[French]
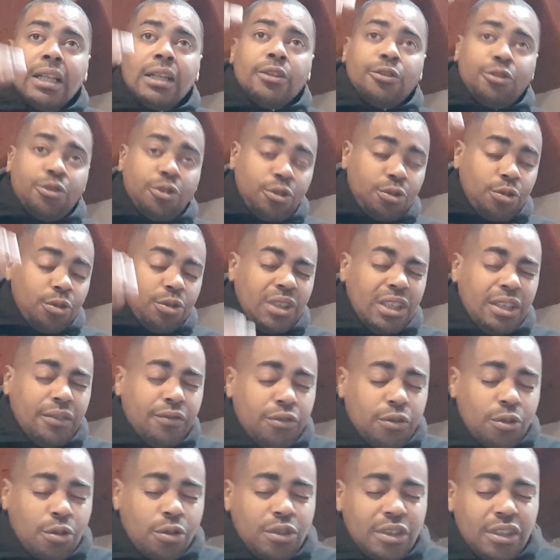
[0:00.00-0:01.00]
Dieudonné,
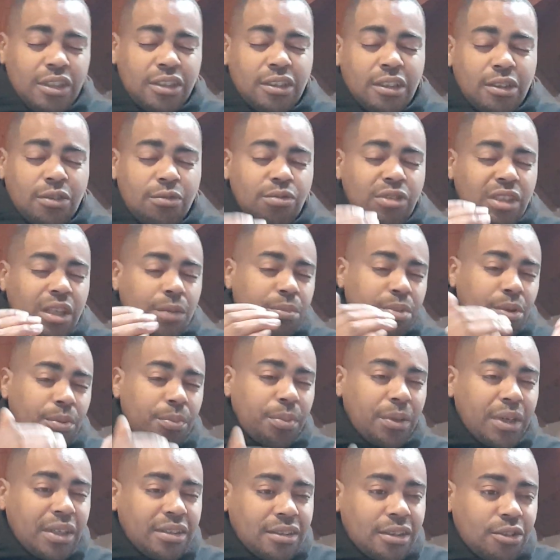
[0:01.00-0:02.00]
vous le connaissez tous à peu
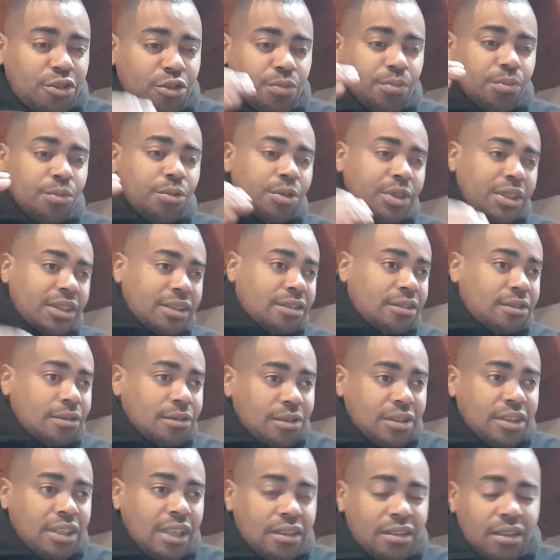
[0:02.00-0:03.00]
près, cet
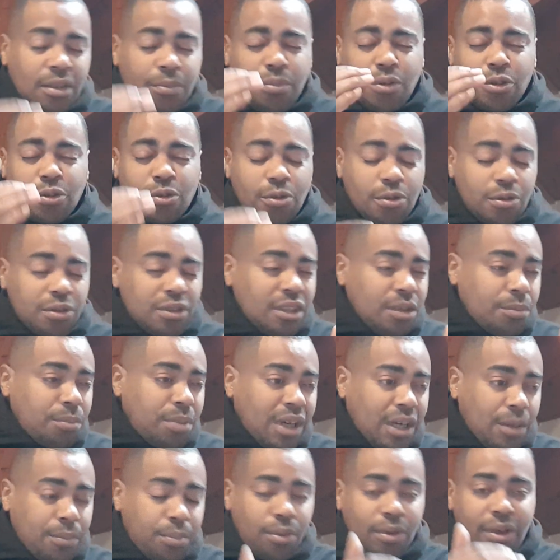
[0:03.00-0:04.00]
humoriste qui a été boycotté
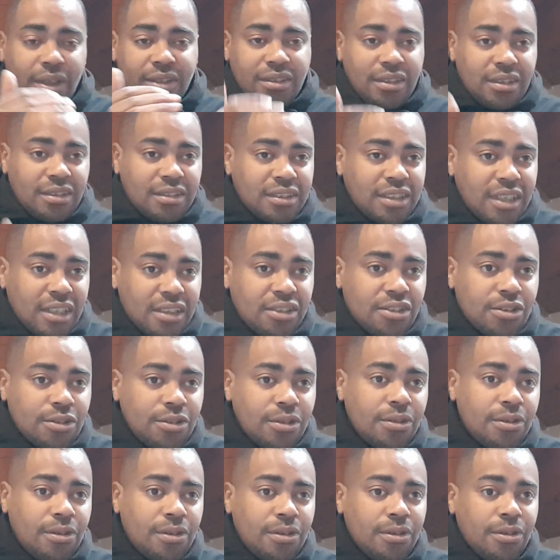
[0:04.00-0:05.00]
par rapport à ses sketchs
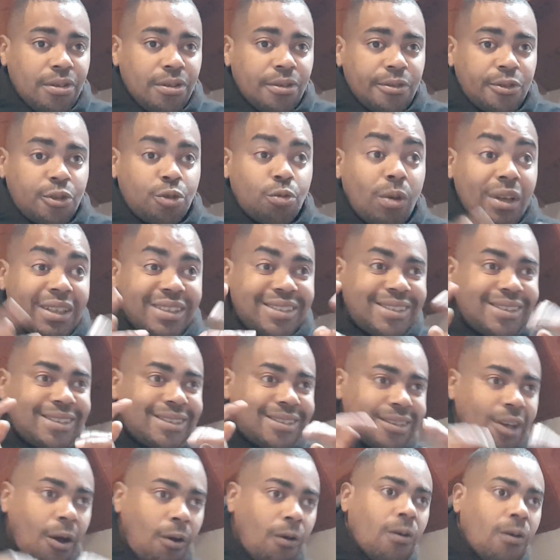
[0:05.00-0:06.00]
euh,
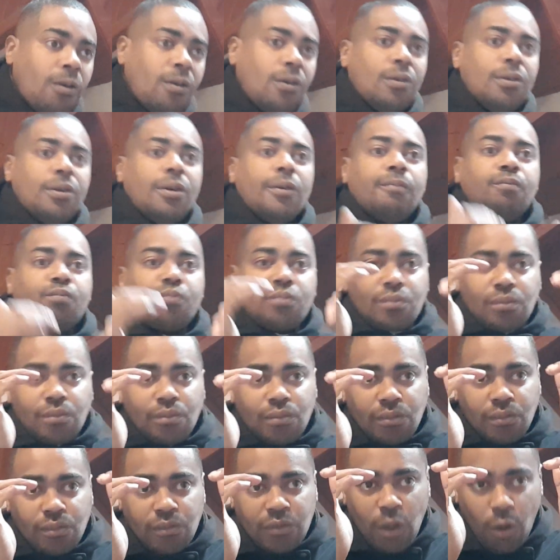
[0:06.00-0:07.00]
soi-disant
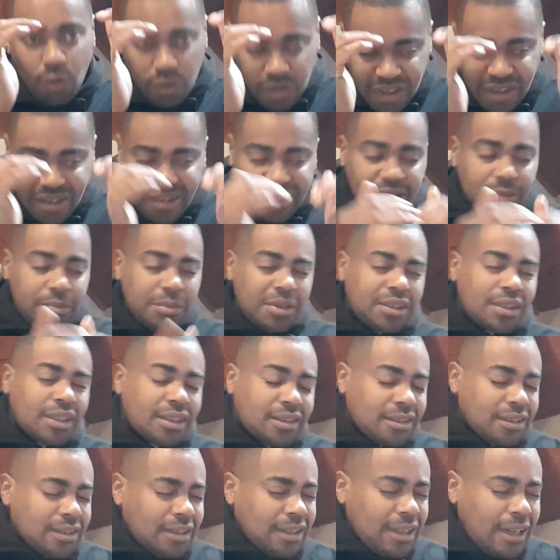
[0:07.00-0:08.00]
antisémites,
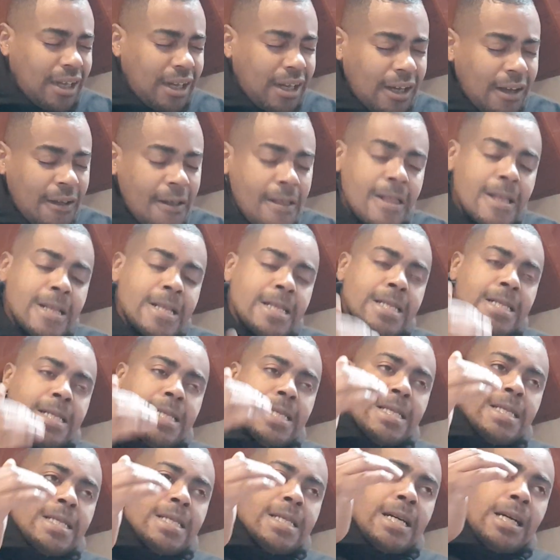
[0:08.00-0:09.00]
etc.
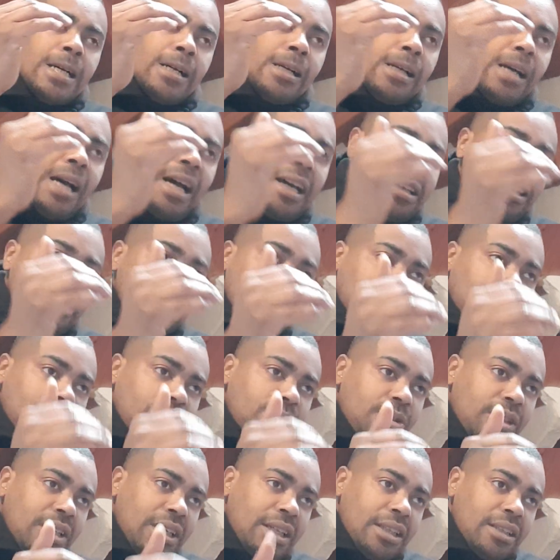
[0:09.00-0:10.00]
Euh, Alain
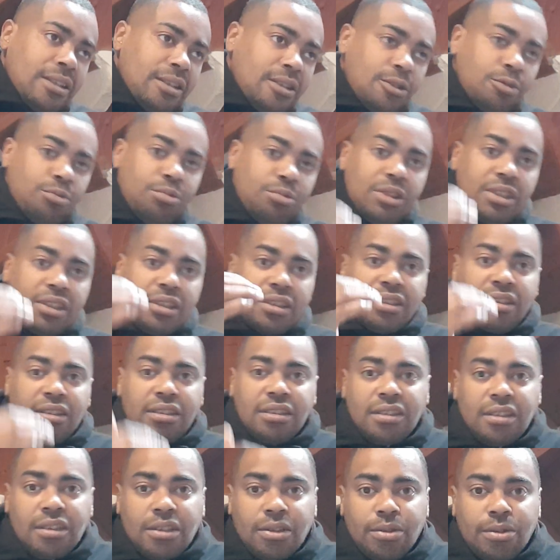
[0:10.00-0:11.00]
Soral, lui,
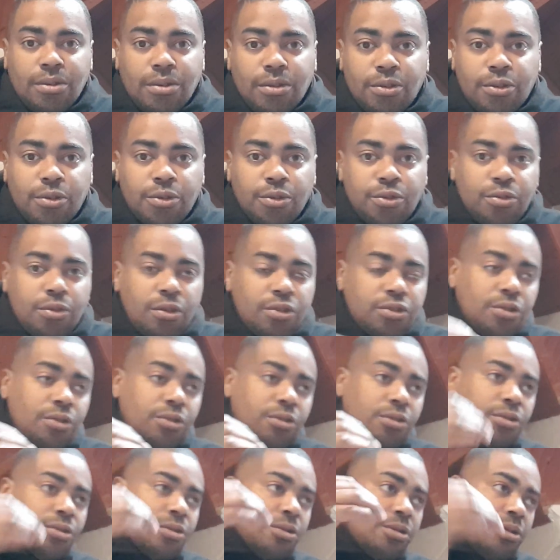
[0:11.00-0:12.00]
qui est connu en
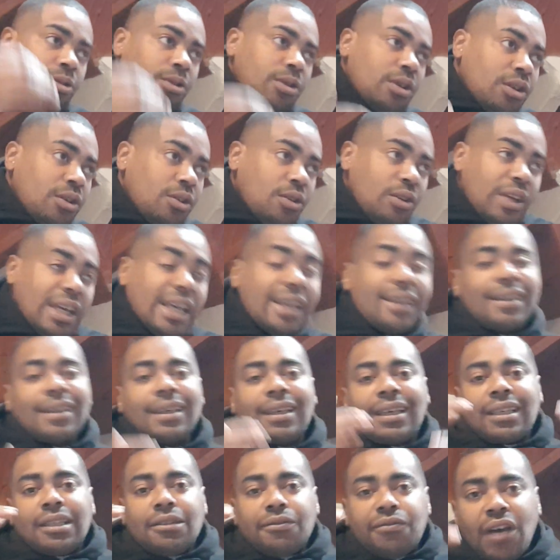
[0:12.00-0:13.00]
tant
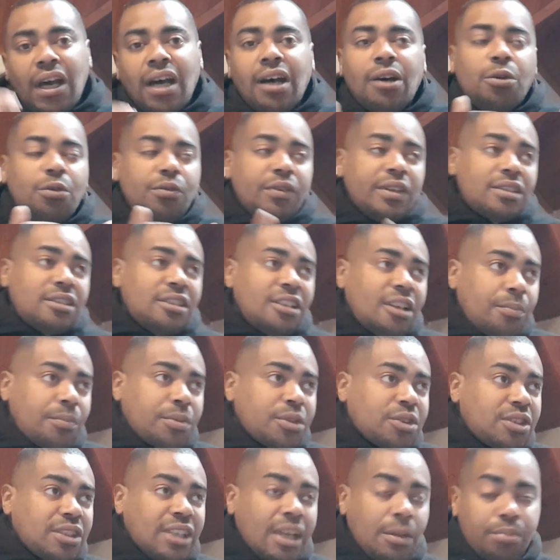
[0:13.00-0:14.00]
qu'écrivain, on va dire,
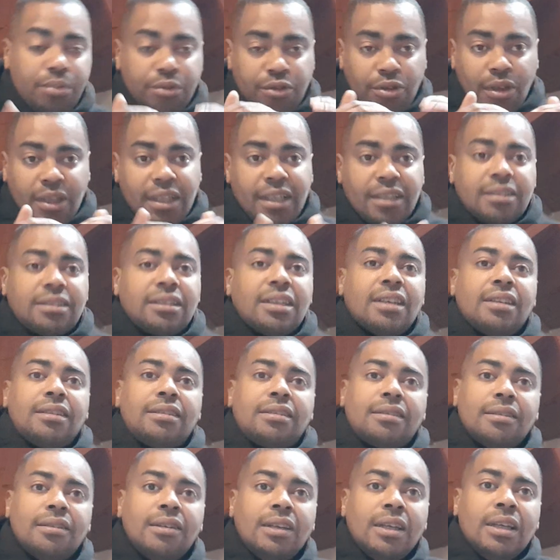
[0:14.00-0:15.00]
parce qu'il a plusieurs casquettes,